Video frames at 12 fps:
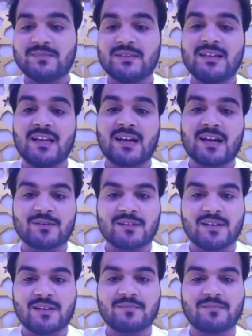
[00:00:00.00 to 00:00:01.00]
जो थम्बली
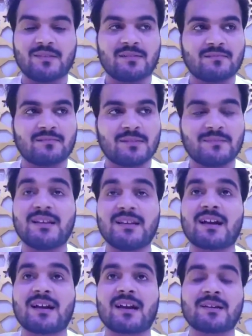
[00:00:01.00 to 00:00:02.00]
लगा होता
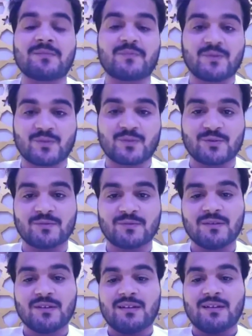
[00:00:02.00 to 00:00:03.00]
थम्बली लगा के
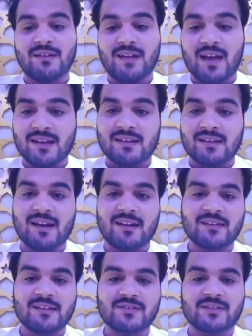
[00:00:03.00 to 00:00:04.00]
फोटो डाल
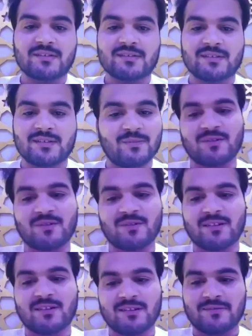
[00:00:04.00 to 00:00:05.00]
के गाना रिलीज करता है
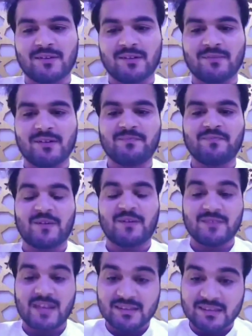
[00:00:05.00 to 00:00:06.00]
बिल्कुल गलत बात है
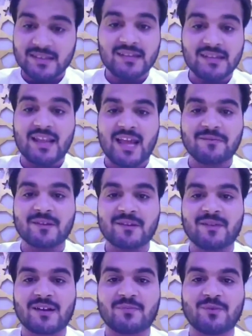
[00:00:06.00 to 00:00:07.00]
हम जानते नहीं है
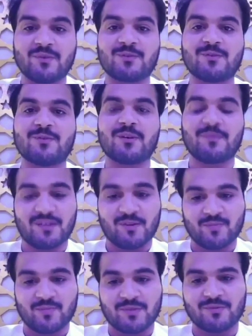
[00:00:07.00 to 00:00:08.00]
लाइव के बाद बहुत लोग
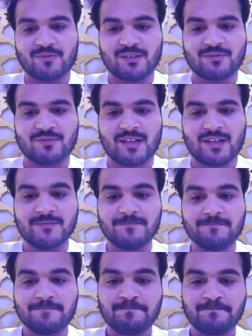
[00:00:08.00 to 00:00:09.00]
हमारे ऊपर भी उंगली
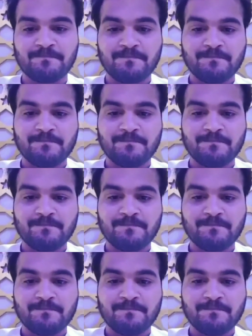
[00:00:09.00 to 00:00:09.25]
उठाई